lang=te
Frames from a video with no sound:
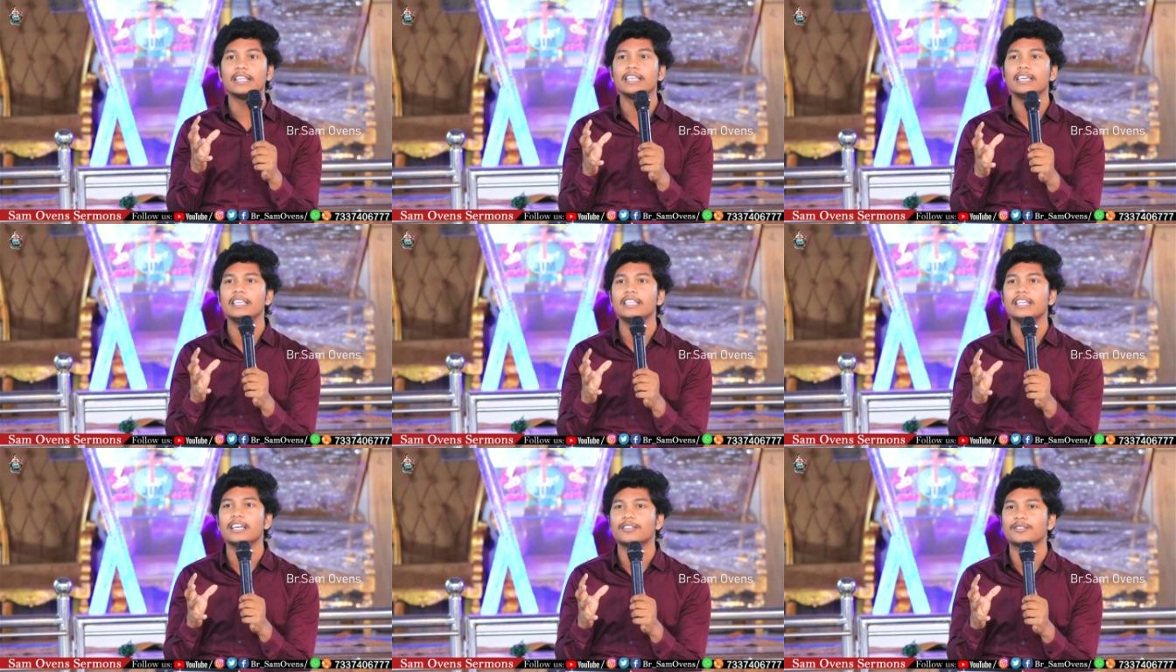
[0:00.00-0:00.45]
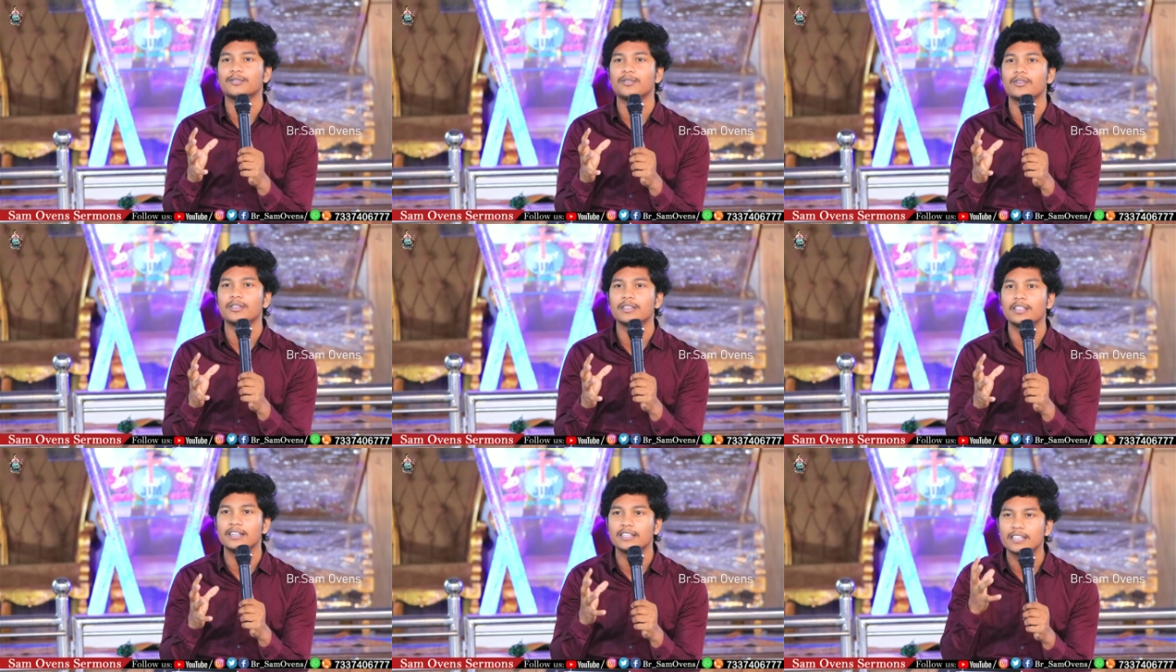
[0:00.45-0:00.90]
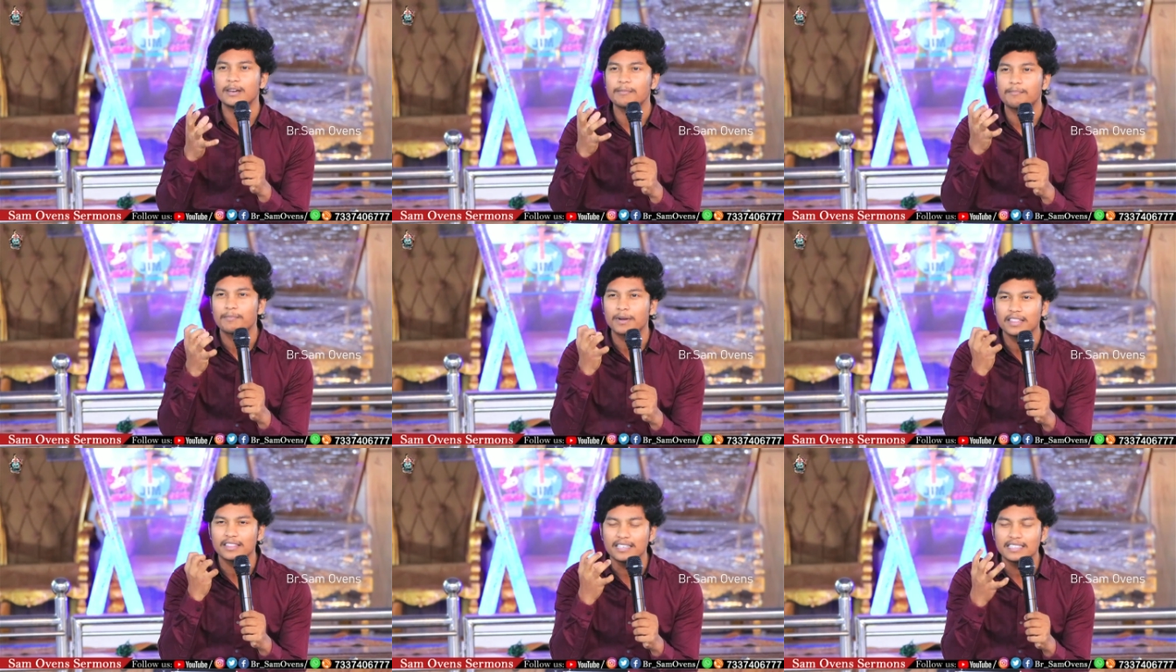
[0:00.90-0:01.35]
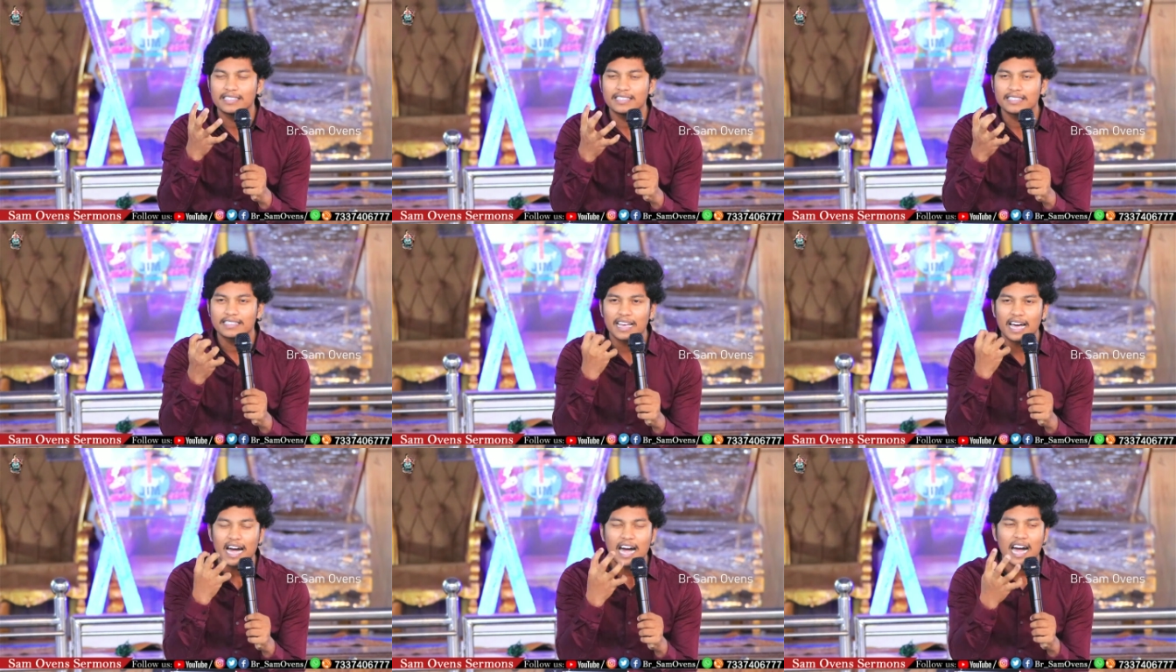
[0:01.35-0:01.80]
అదేం చేస్తుంటో తెలుసా
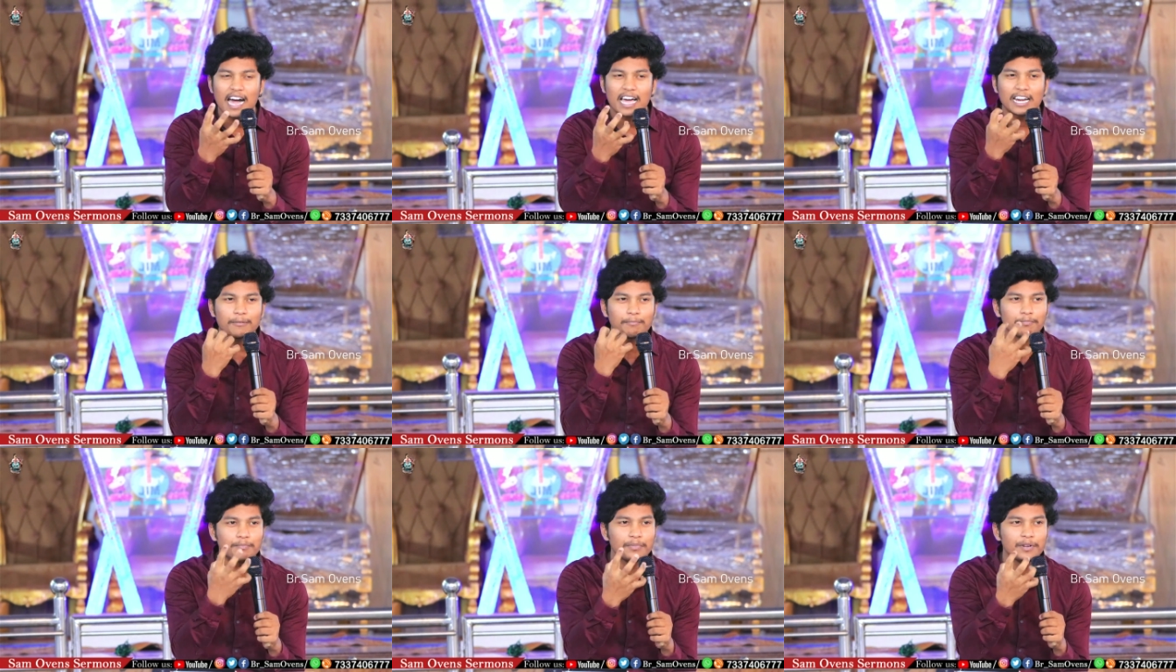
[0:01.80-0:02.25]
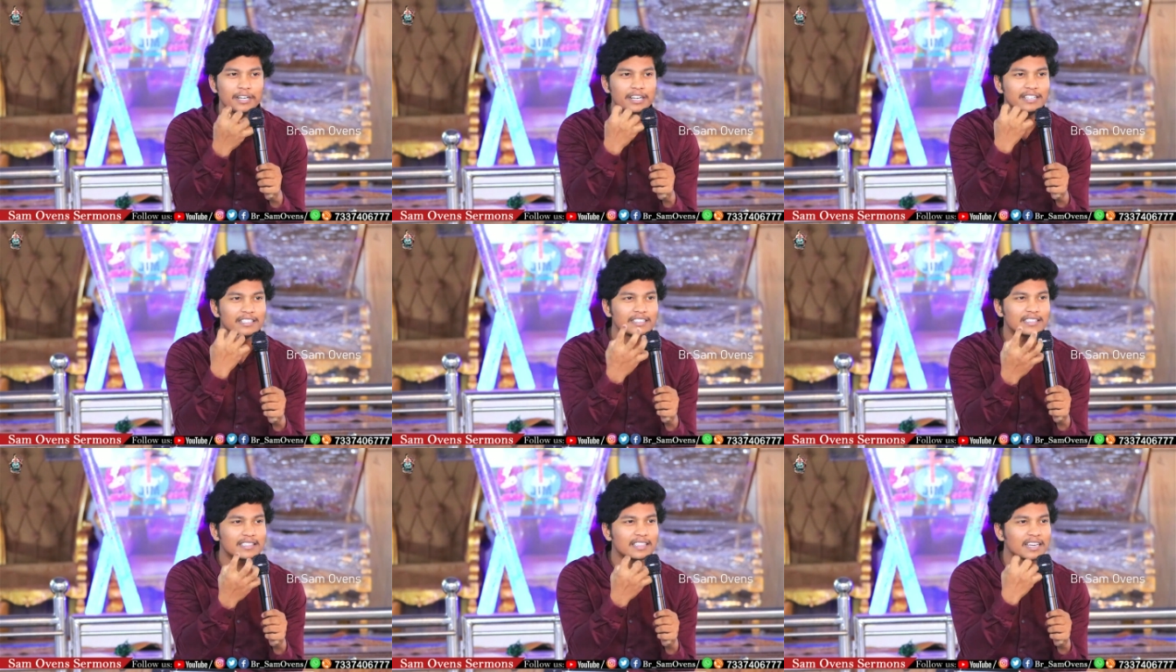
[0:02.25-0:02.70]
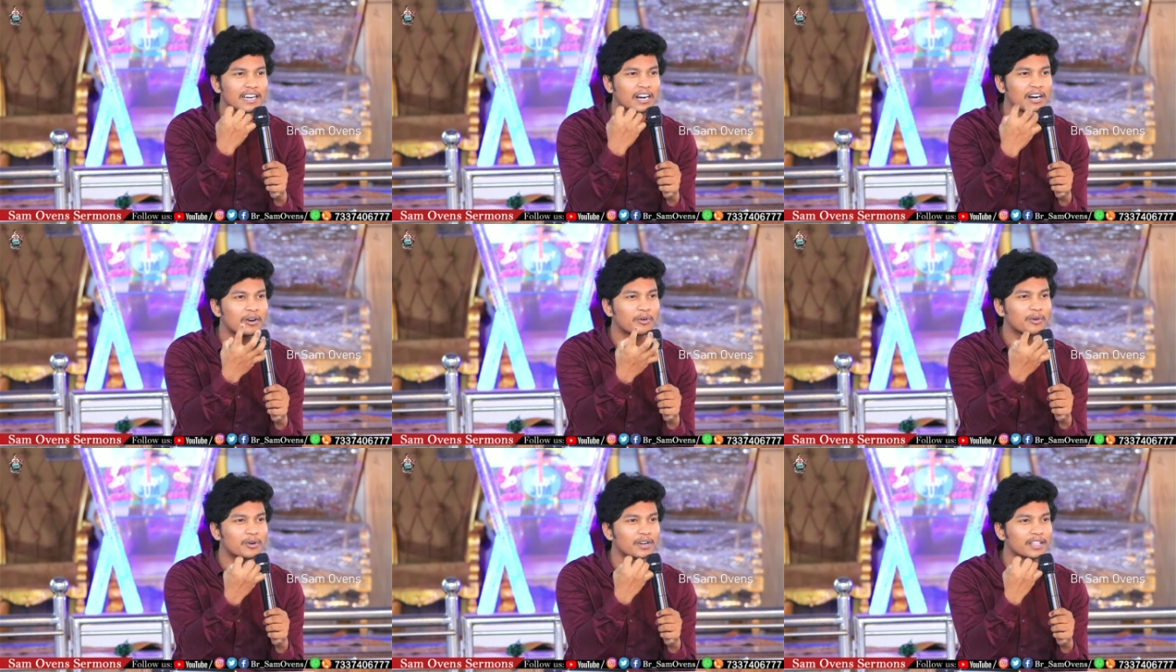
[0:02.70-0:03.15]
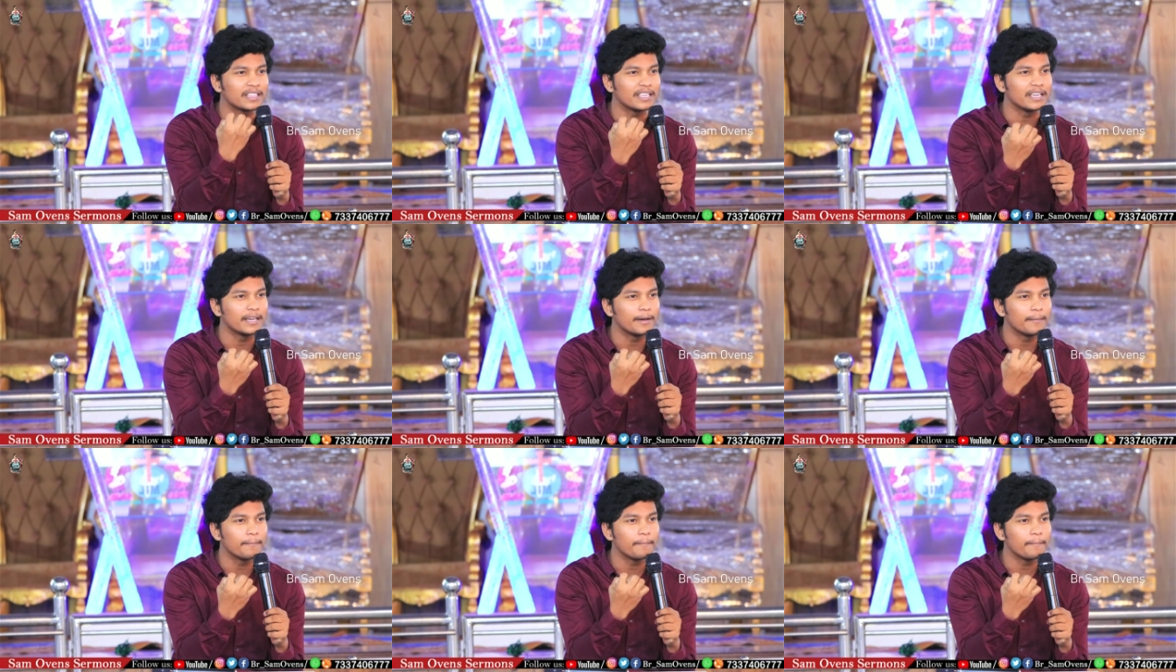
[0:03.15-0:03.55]
ప్రతిసారి పీడిస్తా ఉంటది